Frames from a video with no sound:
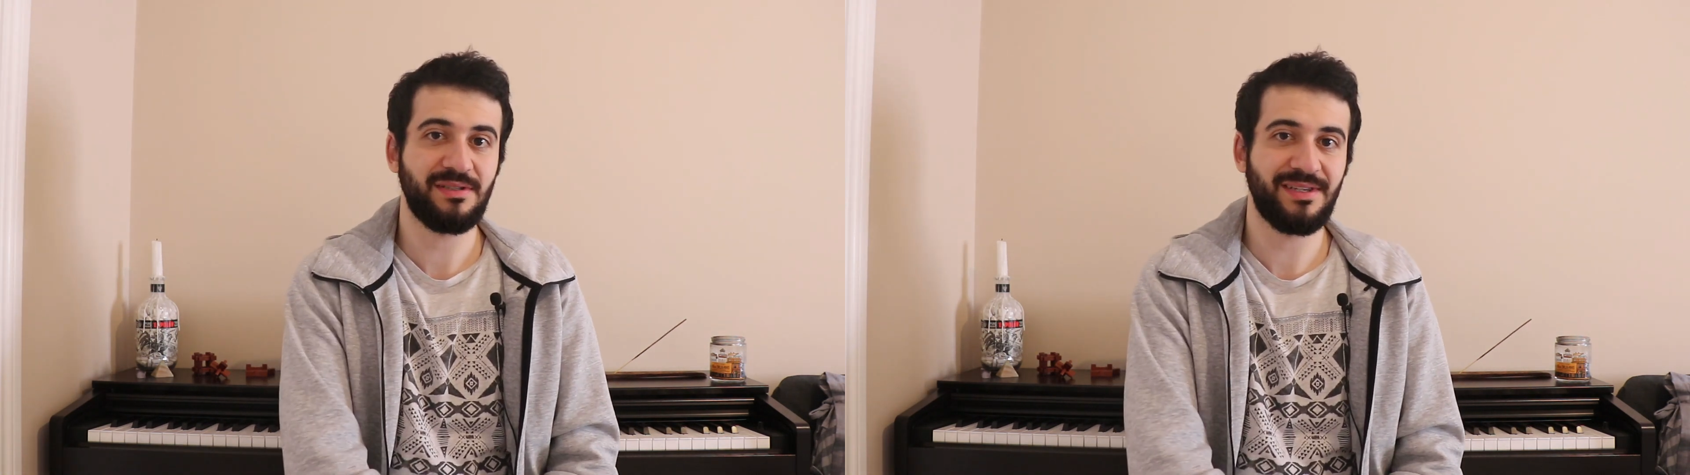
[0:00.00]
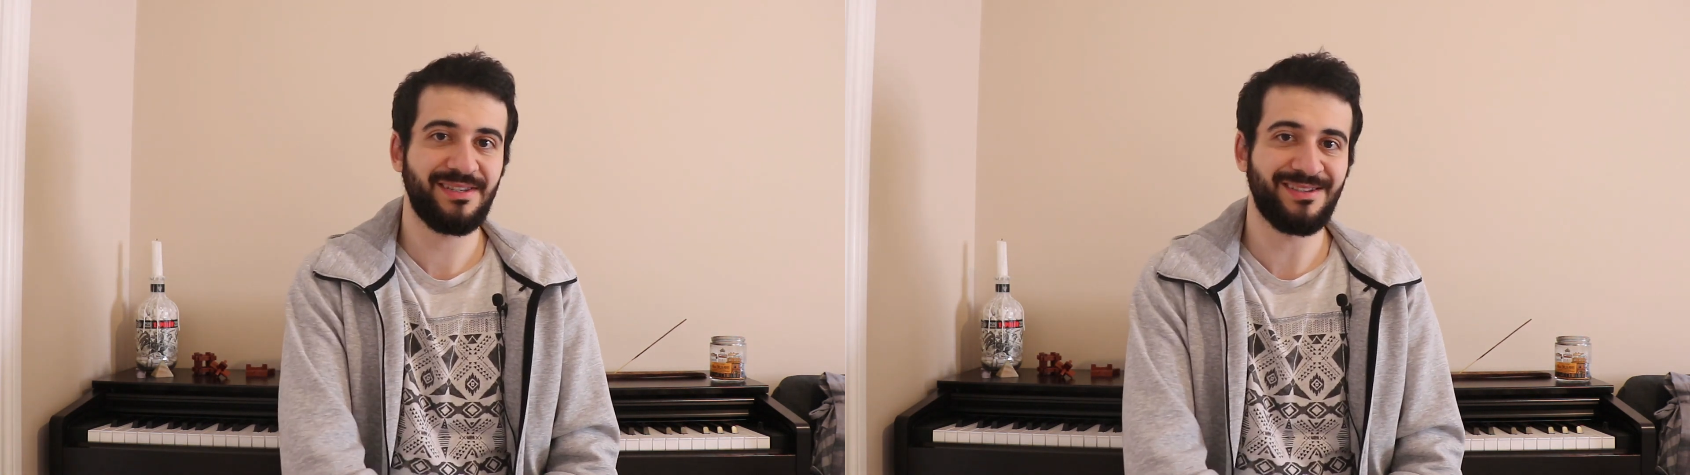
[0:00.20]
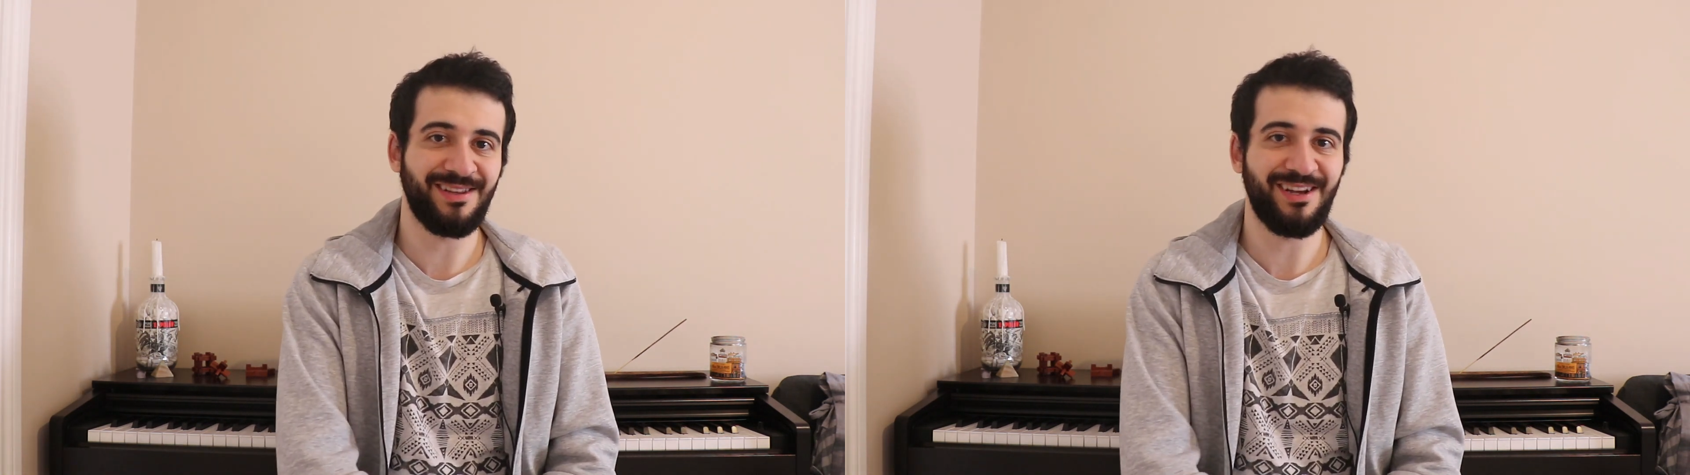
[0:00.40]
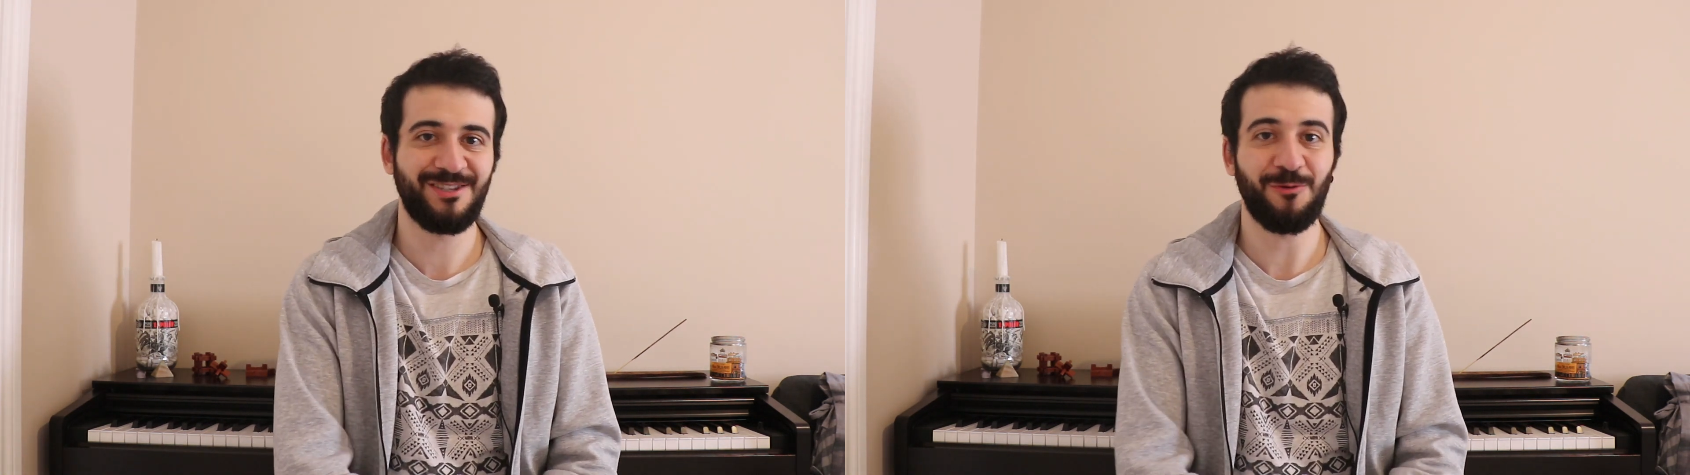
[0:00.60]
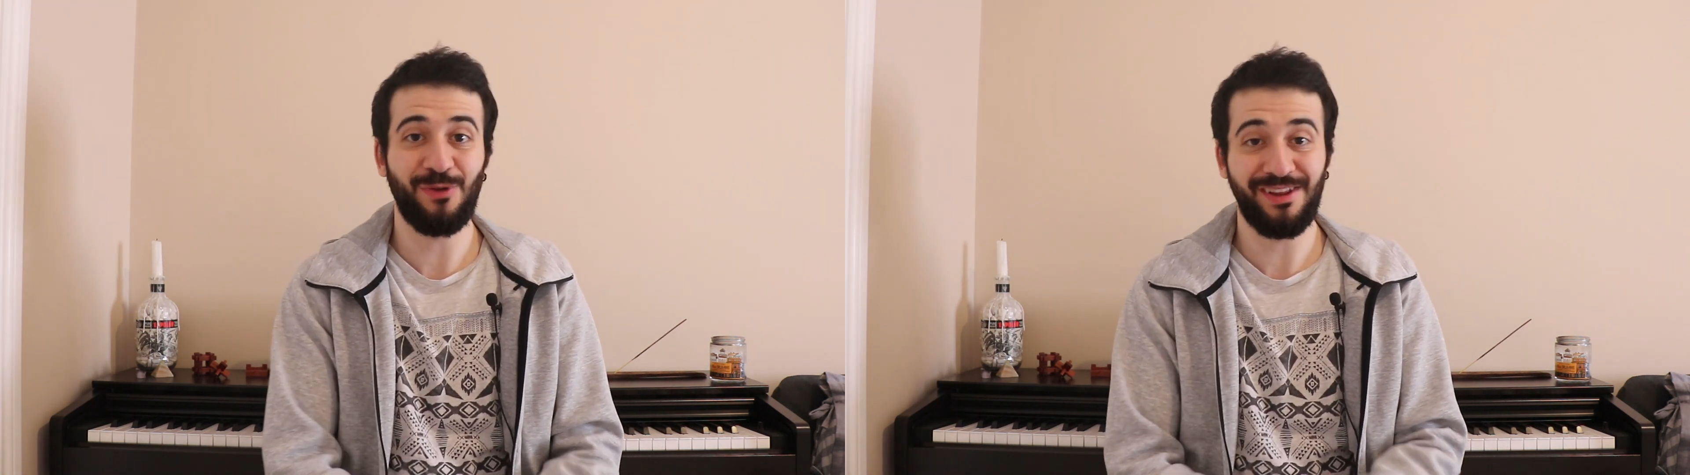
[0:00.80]
8'den
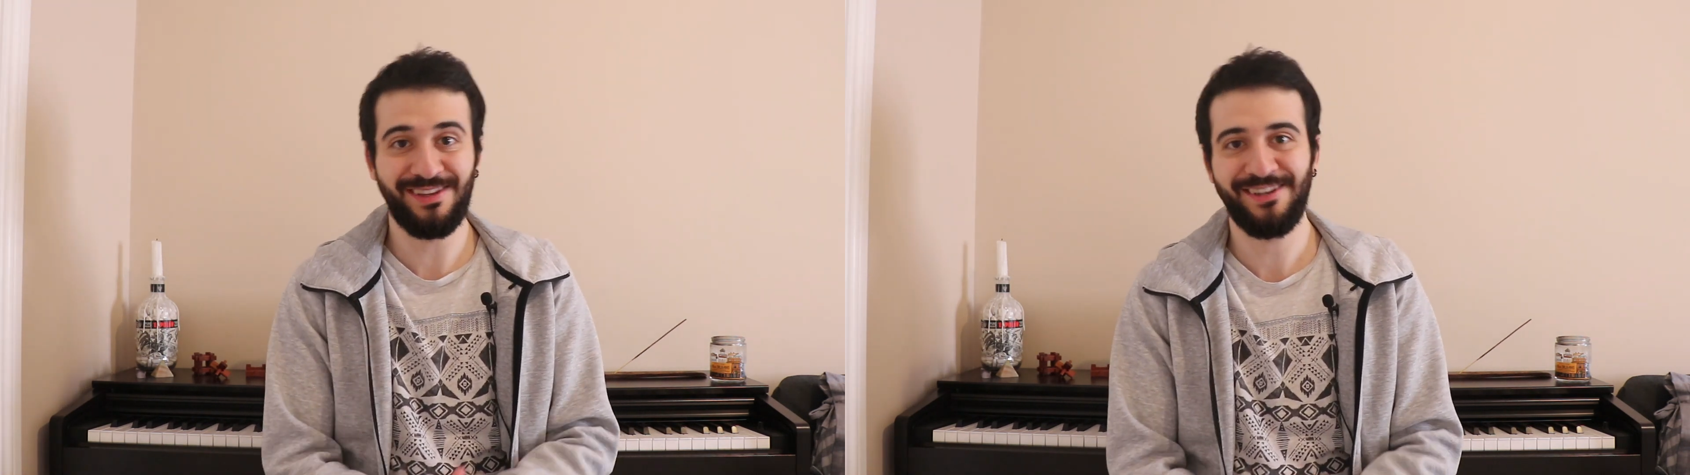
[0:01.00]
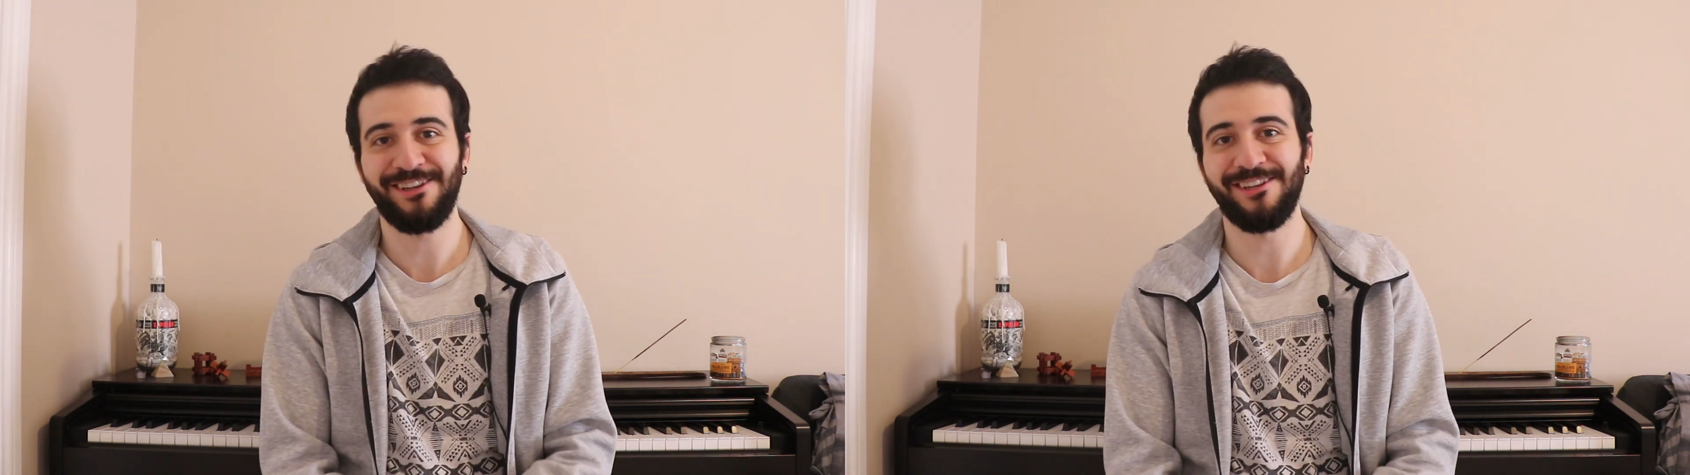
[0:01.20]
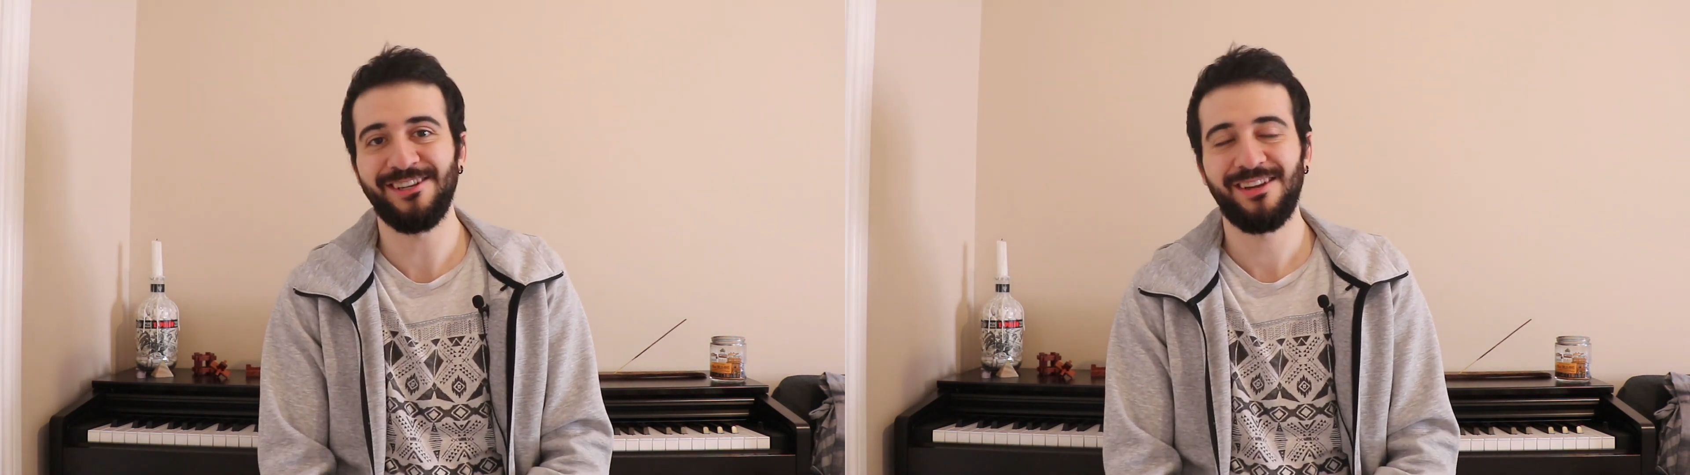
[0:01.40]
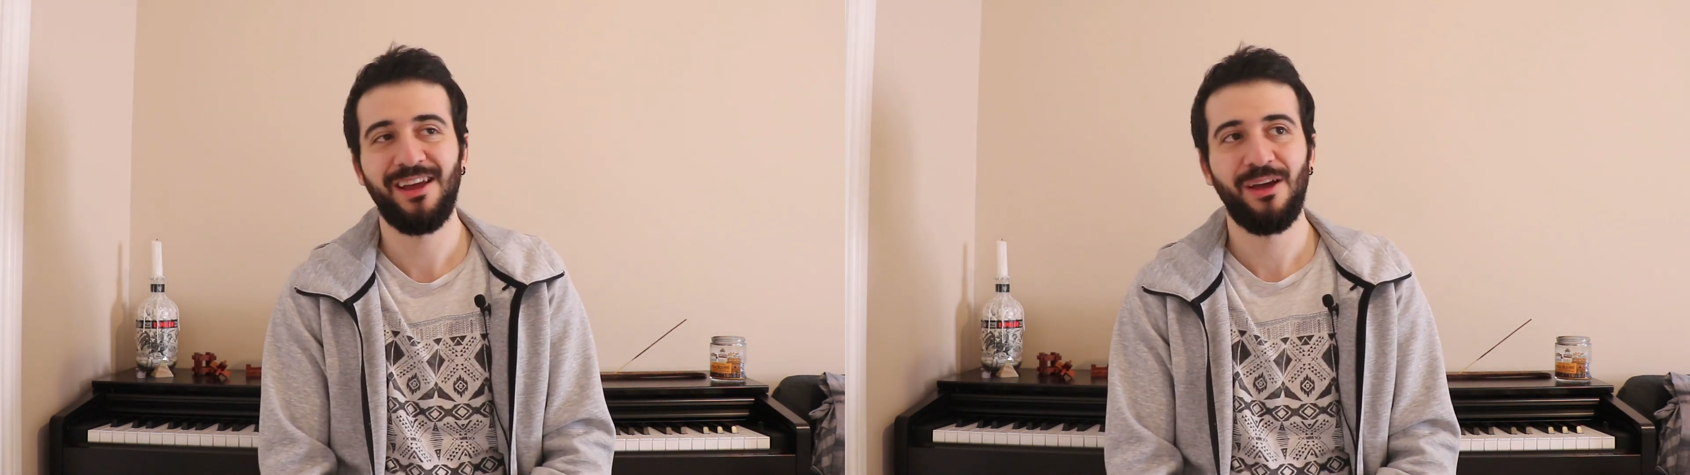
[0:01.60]
akşam 6'ya kadar